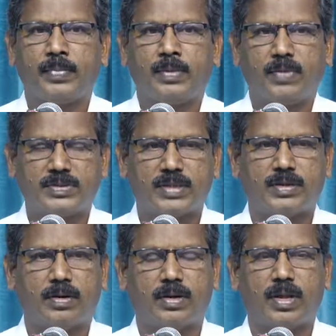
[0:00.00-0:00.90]

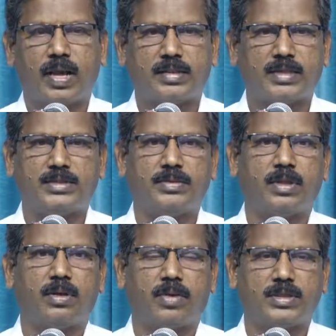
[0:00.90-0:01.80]
విశ్వాసమైనటువంటి యాత్ర
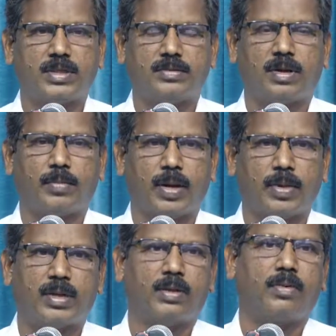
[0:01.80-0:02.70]
జీవితాల్లో కొనసాగుతుంటే
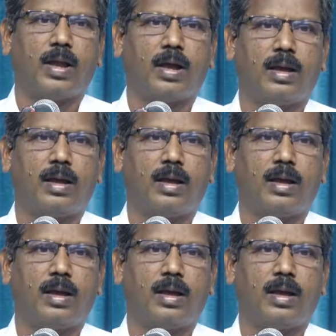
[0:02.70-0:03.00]
మనమందరం కూడా